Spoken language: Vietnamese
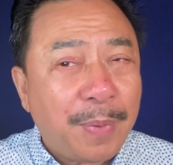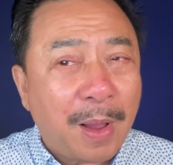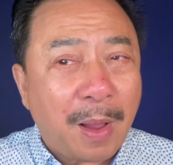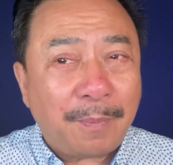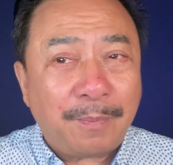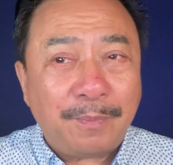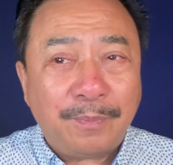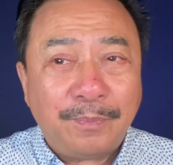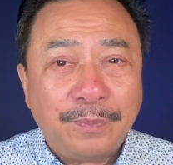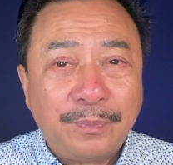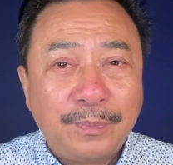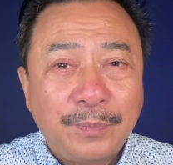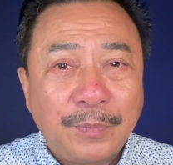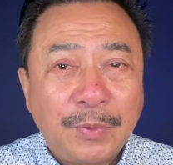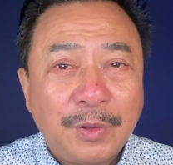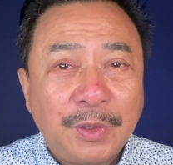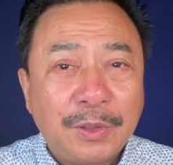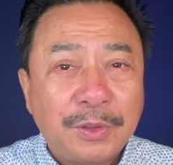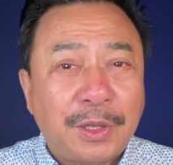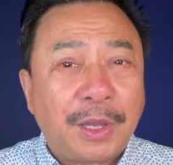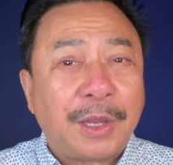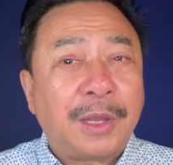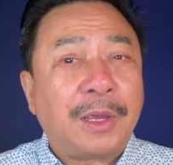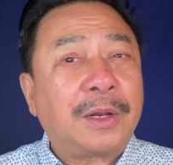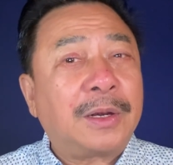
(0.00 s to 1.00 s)
học,
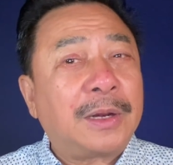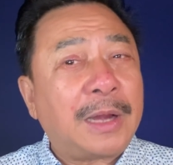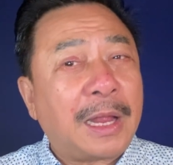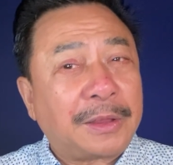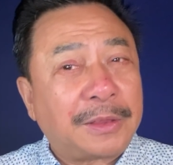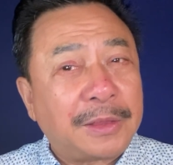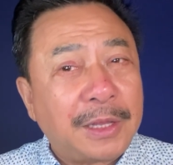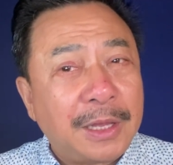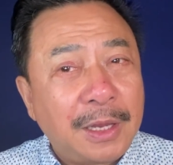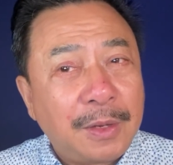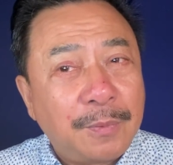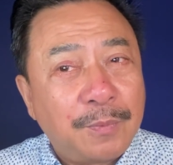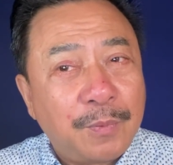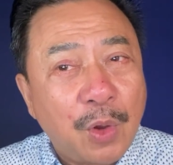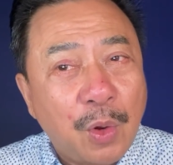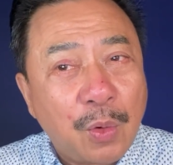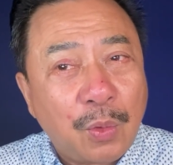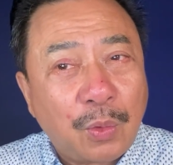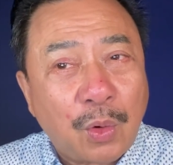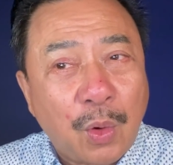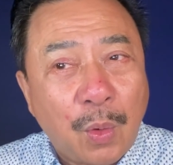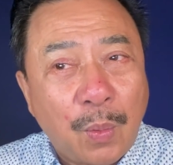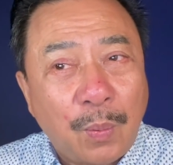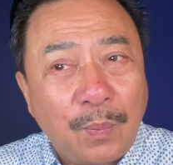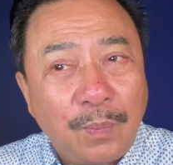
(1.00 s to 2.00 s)
thiệt là tiếc vô
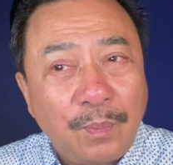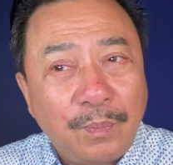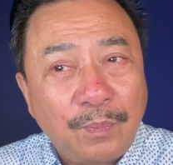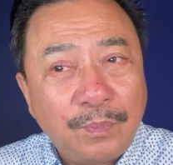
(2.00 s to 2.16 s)
cùng.